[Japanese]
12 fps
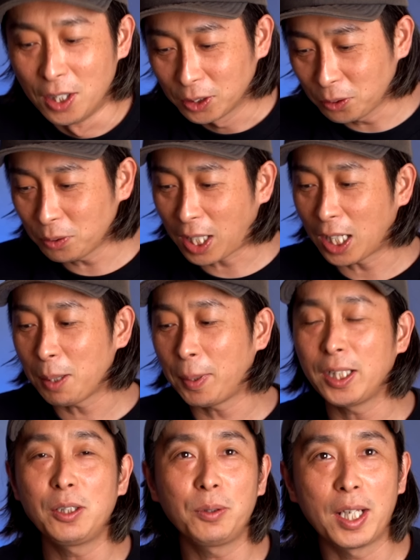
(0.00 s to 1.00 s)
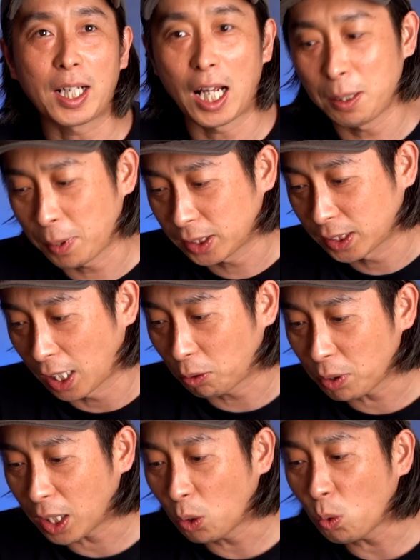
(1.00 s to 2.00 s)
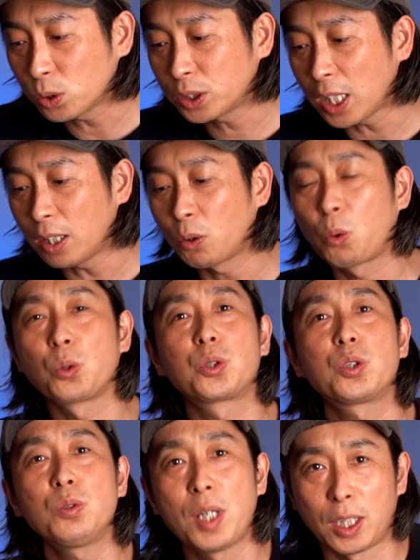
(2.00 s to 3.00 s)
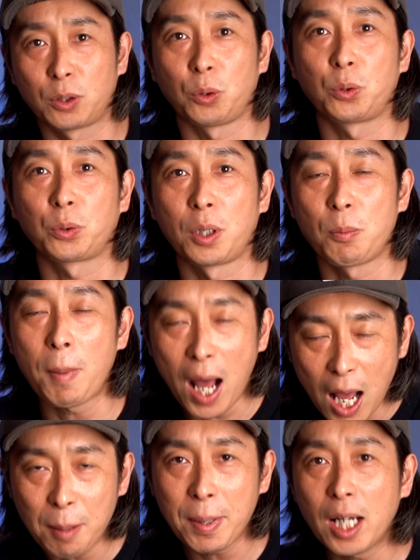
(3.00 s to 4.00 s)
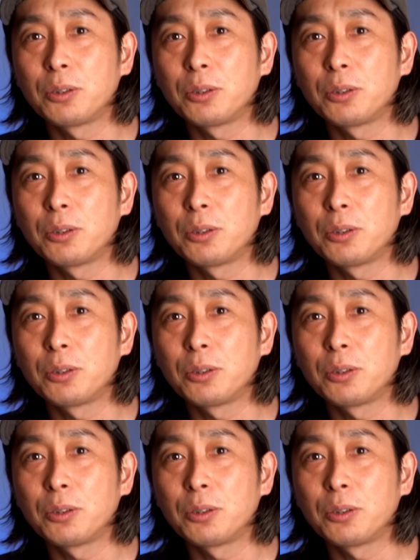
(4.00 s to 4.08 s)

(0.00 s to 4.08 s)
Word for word: その空張りをね買いましたこれが6050円ということでまあま